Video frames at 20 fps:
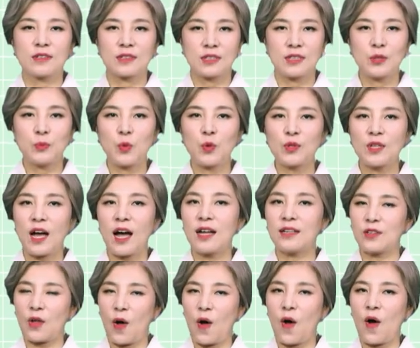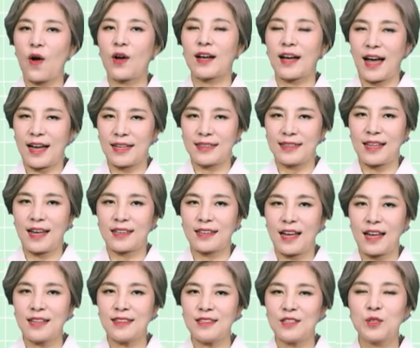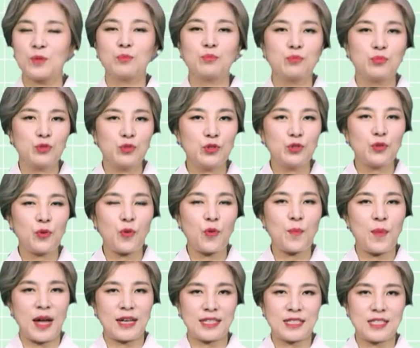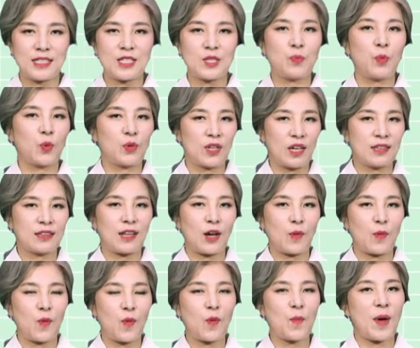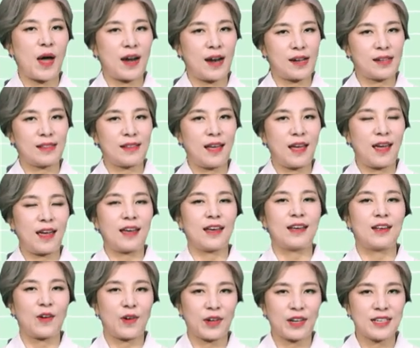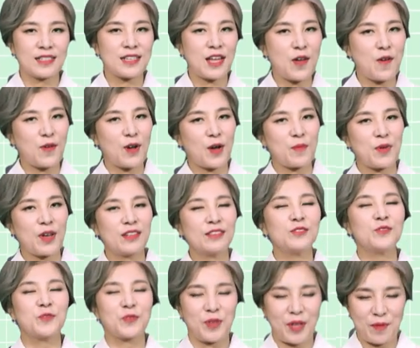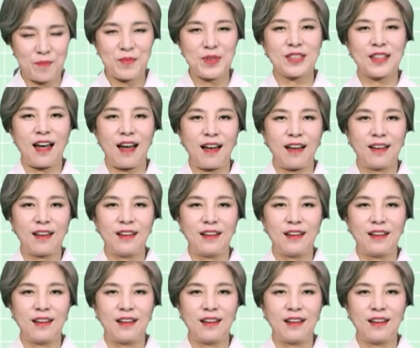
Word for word: 그보다 더 간단한 물도 마시지 못했다고 말할 때 이렇게 사용하면 됩니다.